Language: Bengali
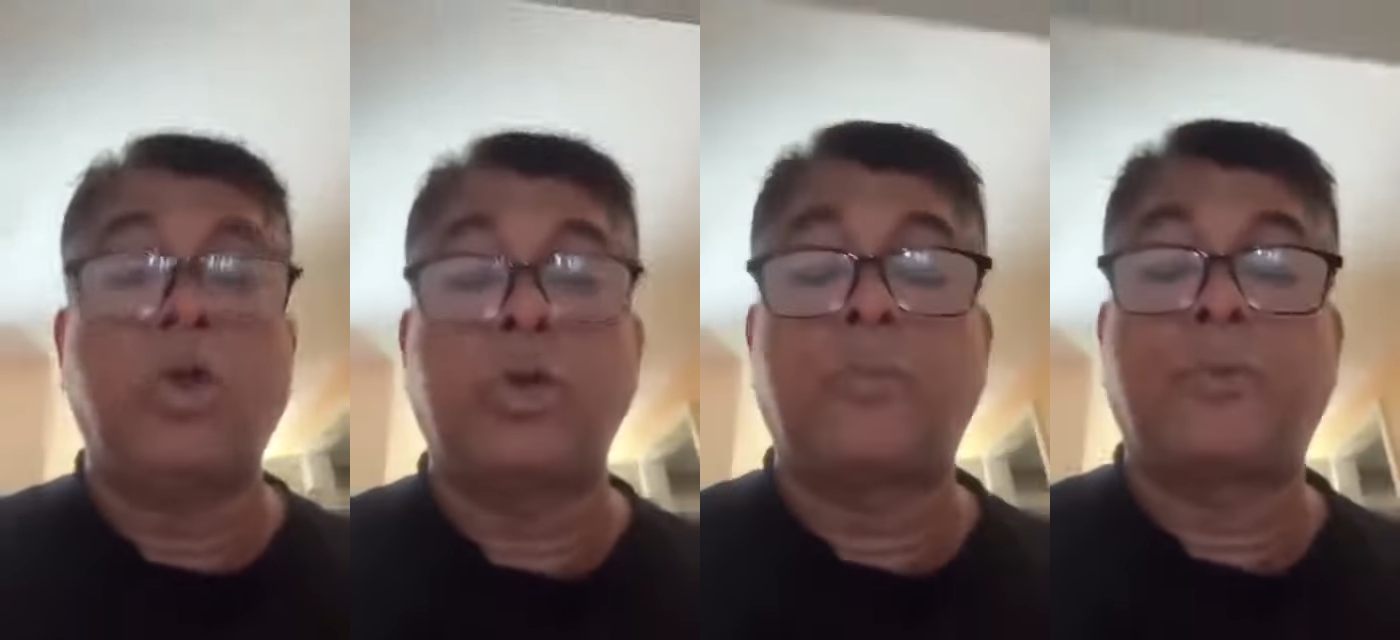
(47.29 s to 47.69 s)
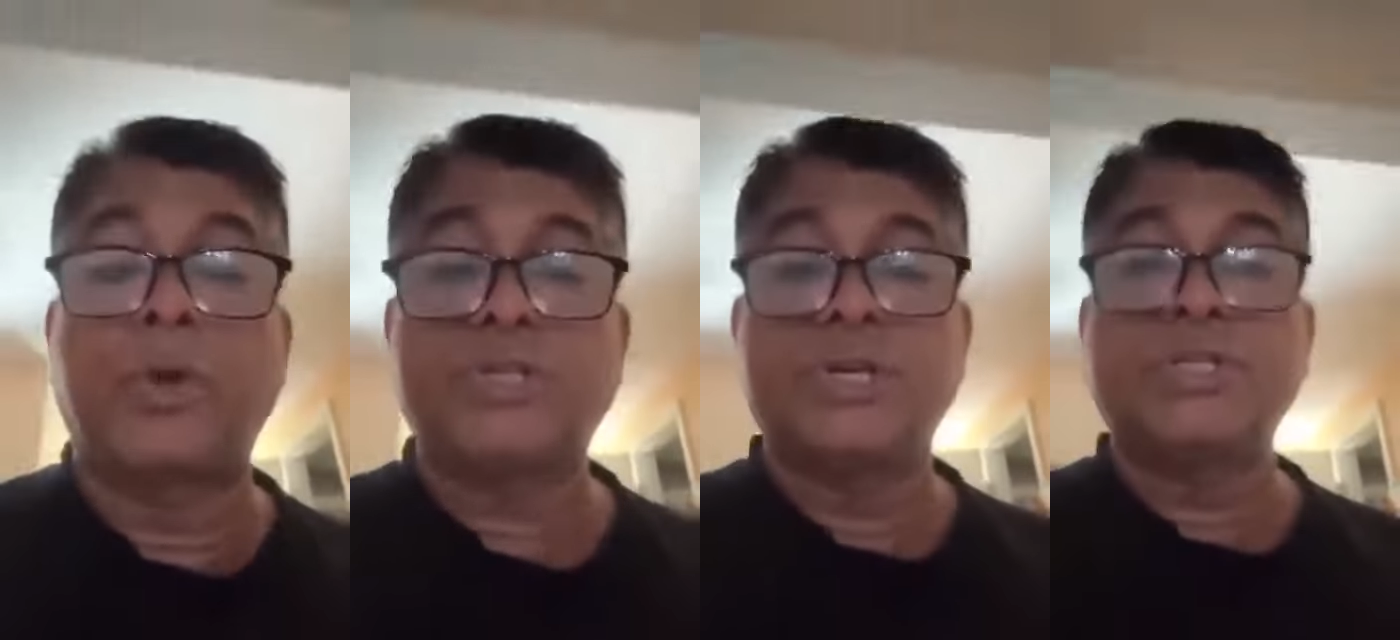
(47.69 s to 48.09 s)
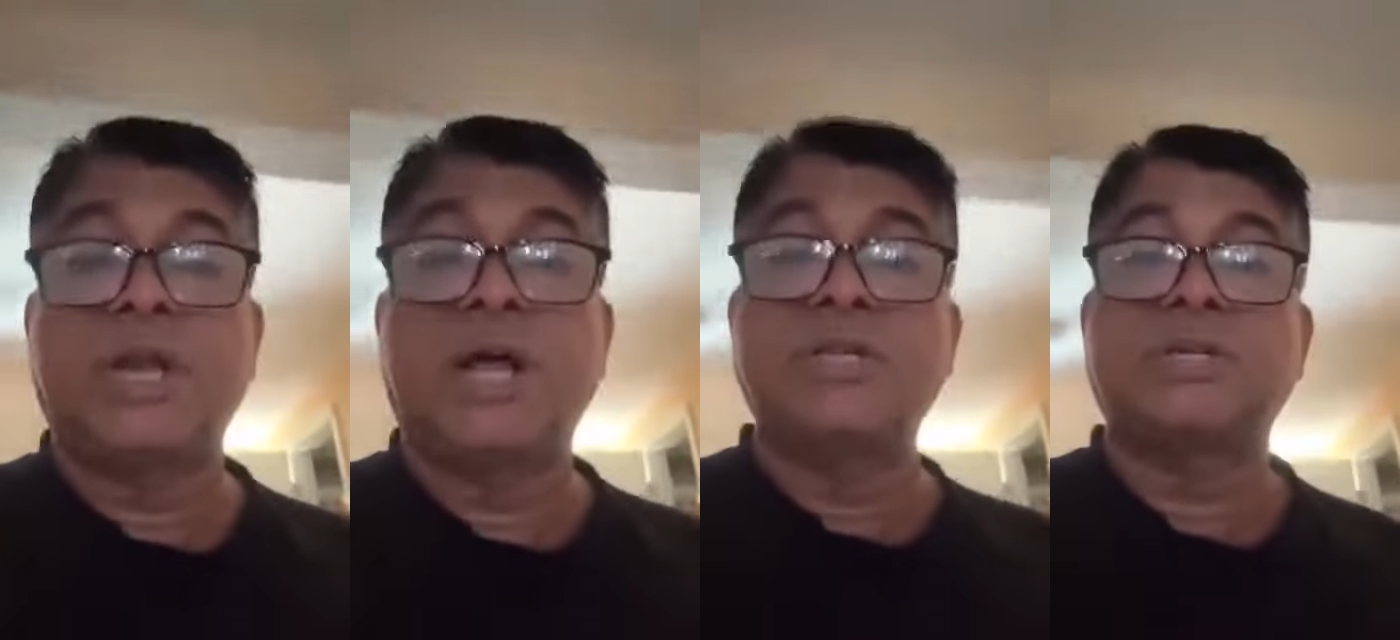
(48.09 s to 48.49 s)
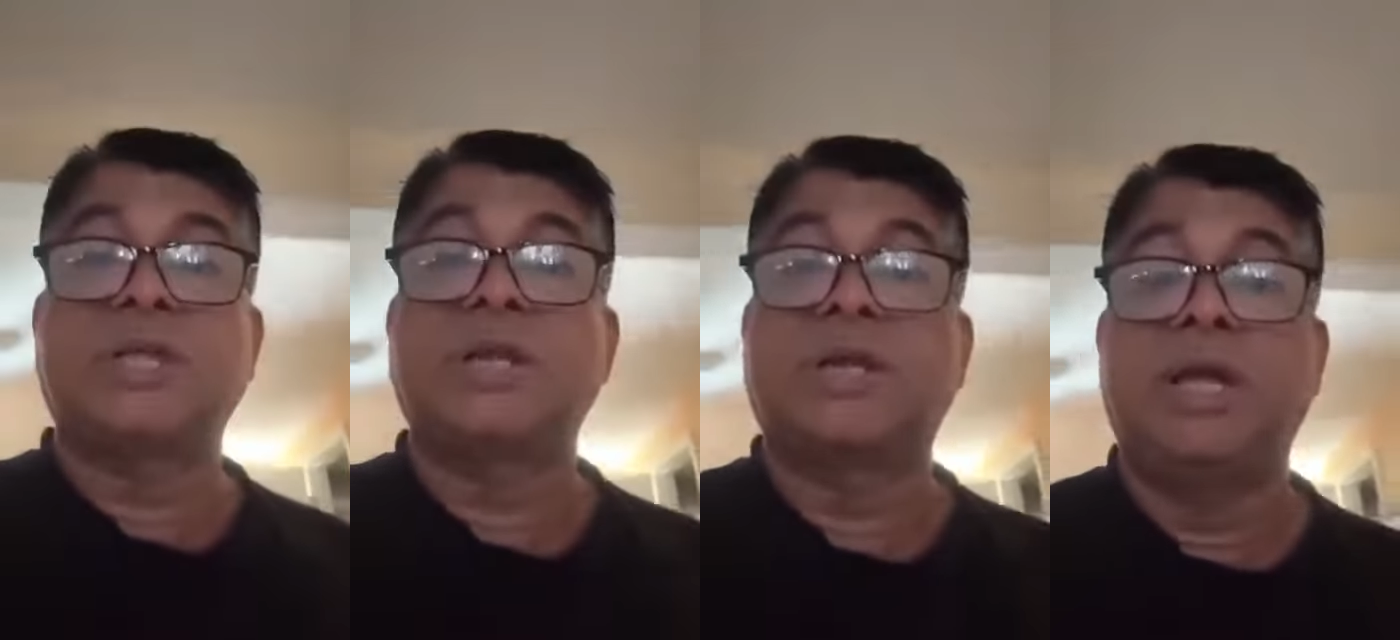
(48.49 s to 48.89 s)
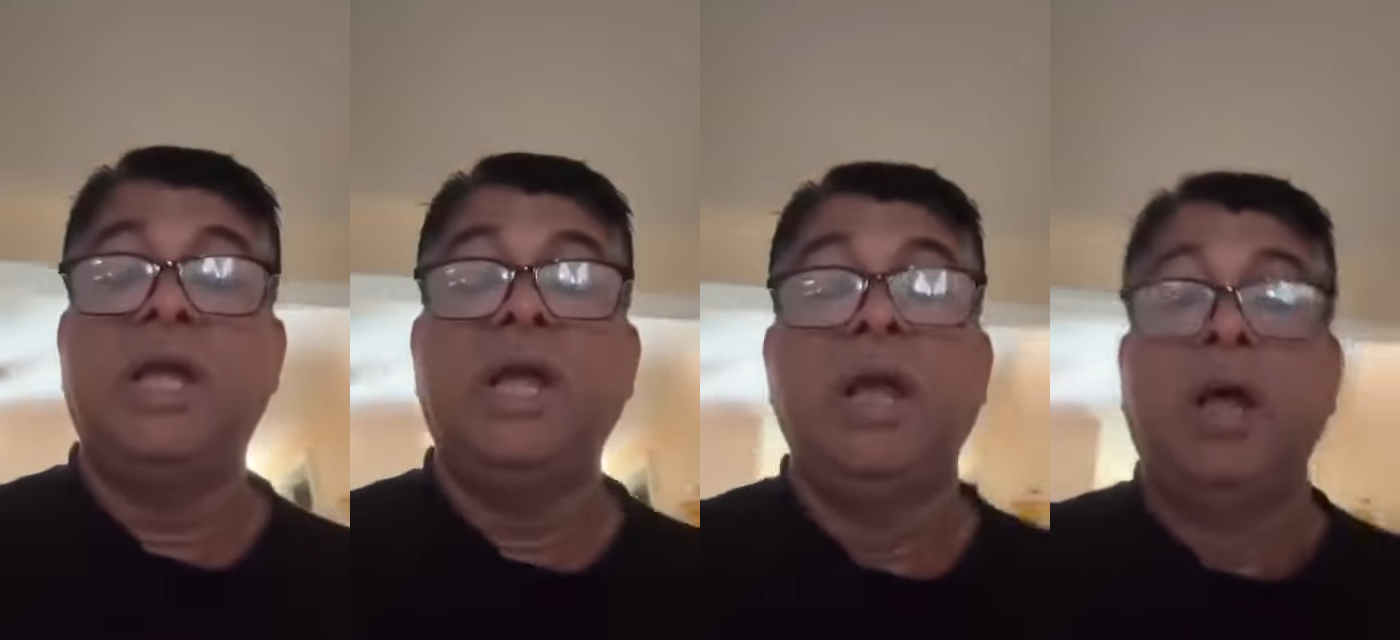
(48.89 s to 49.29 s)
অতএব প্রোটেস্টার যারা আছে তাদেরকে
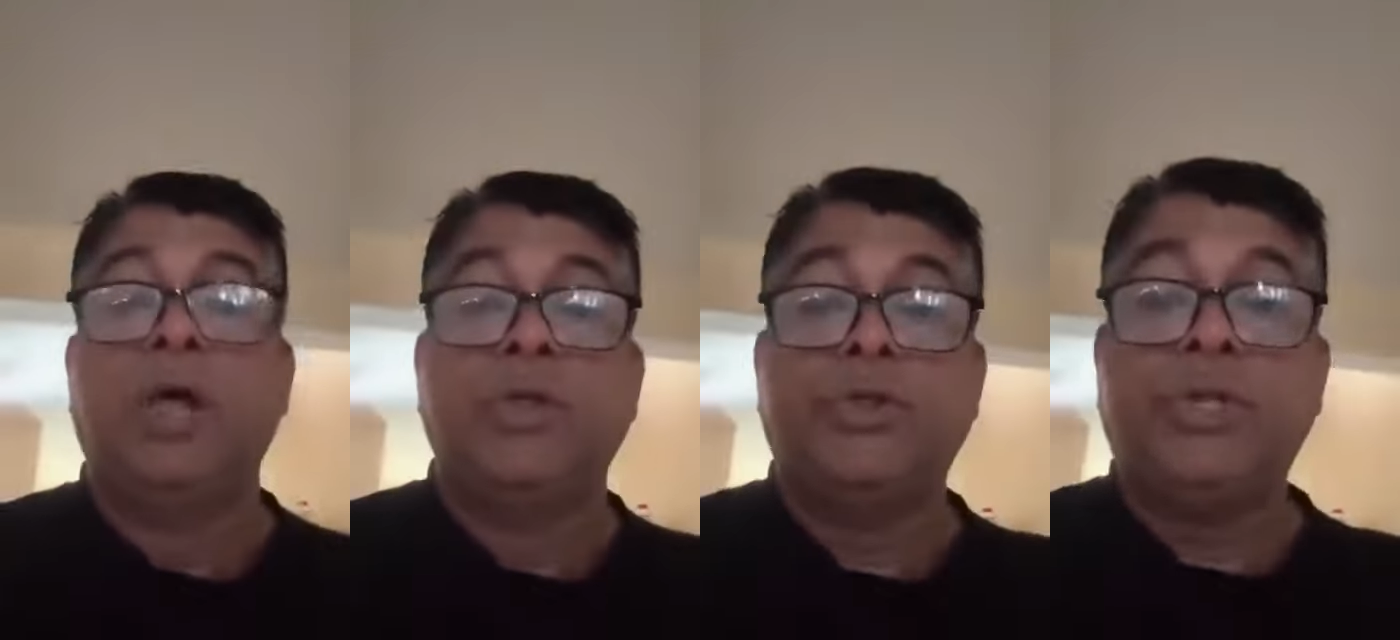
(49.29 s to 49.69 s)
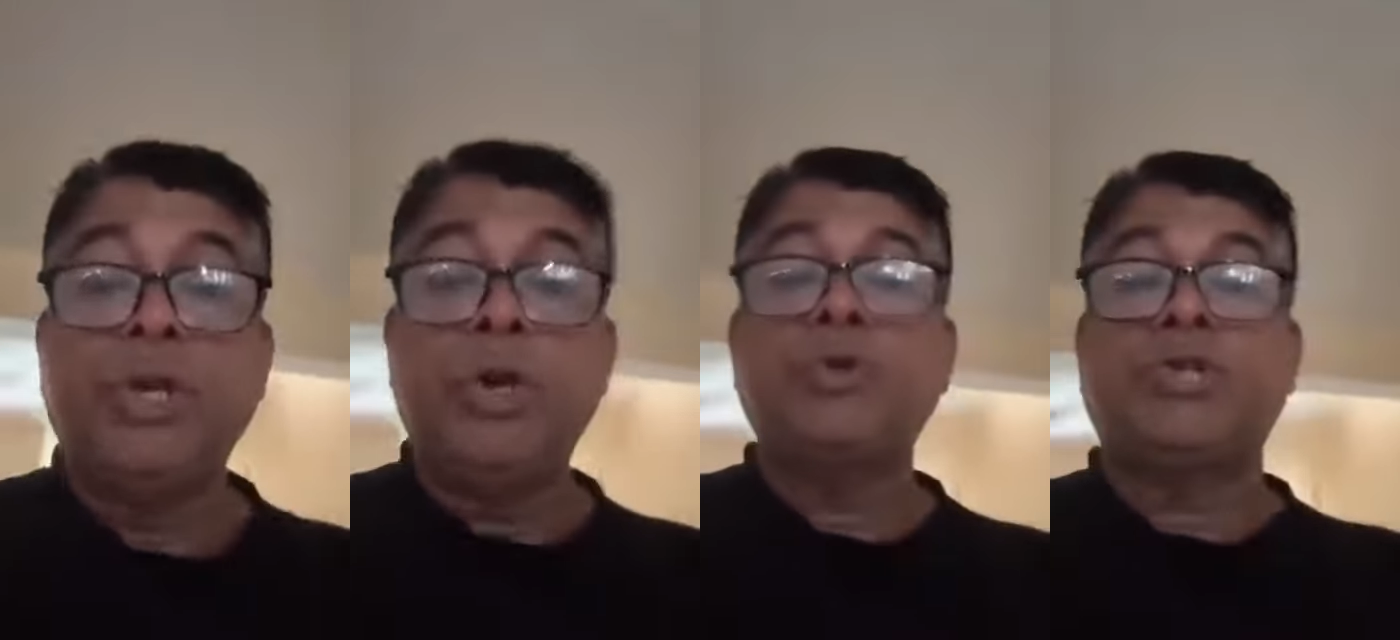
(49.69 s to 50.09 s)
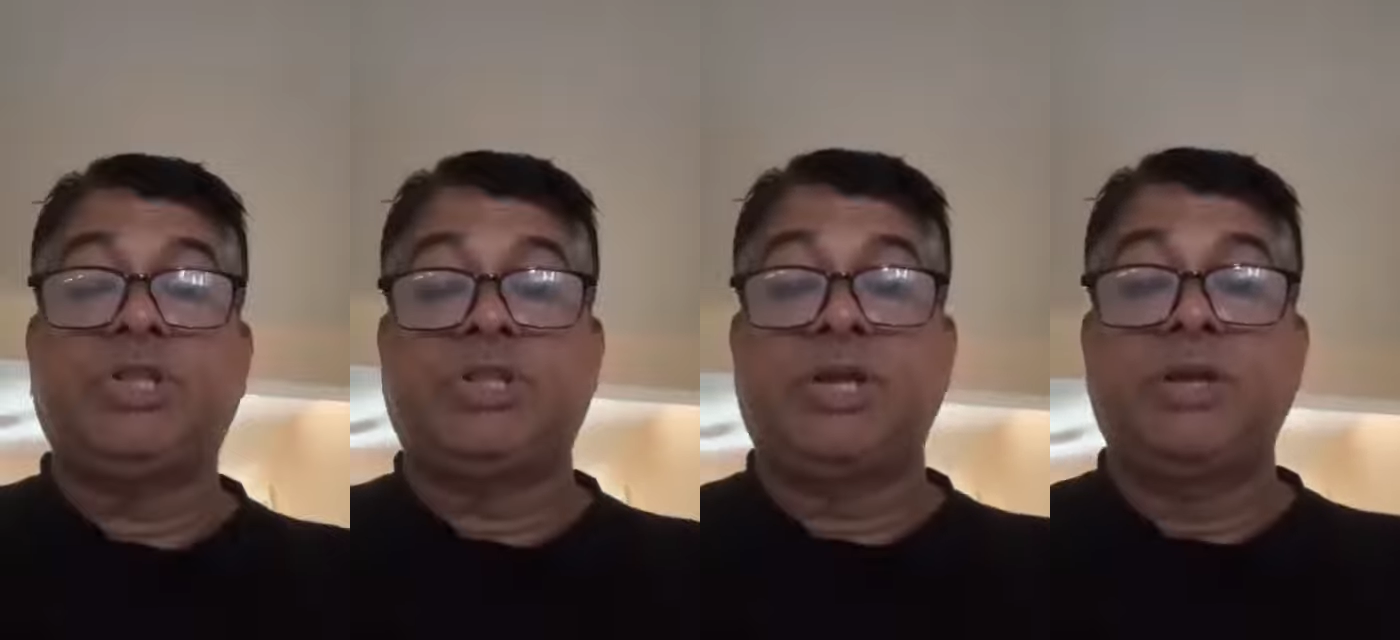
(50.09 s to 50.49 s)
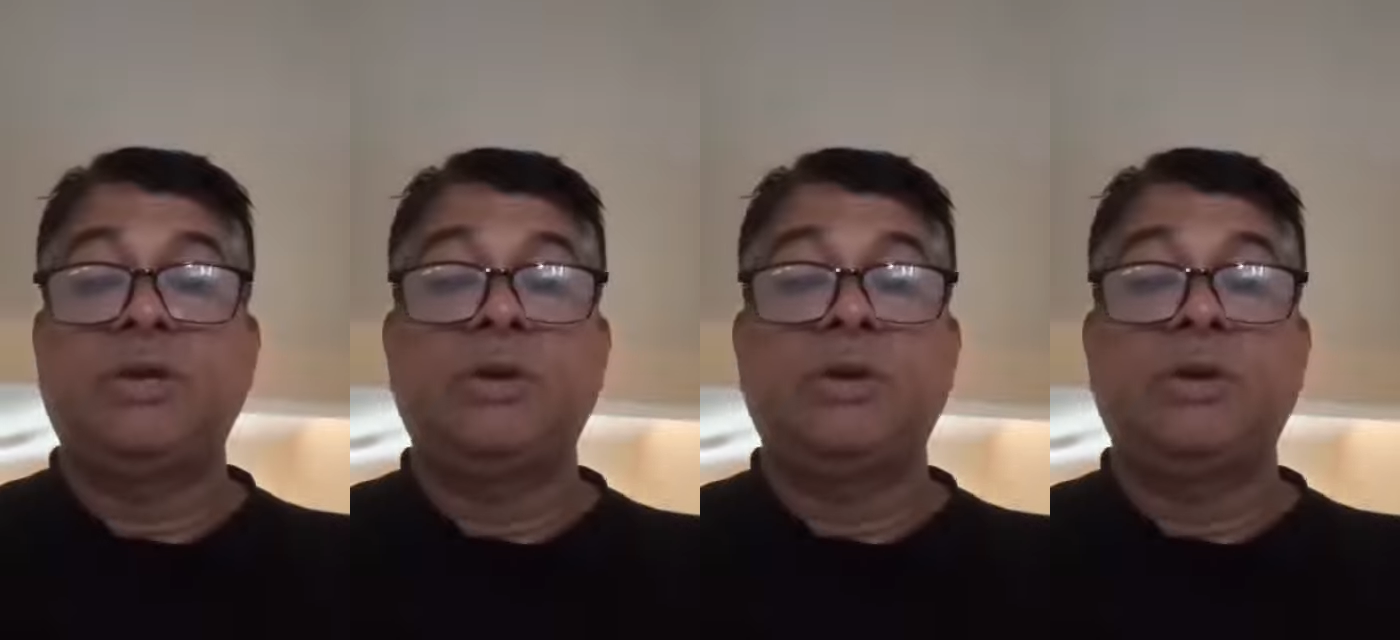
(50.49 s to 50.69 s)
দৃঢ় চিত্তে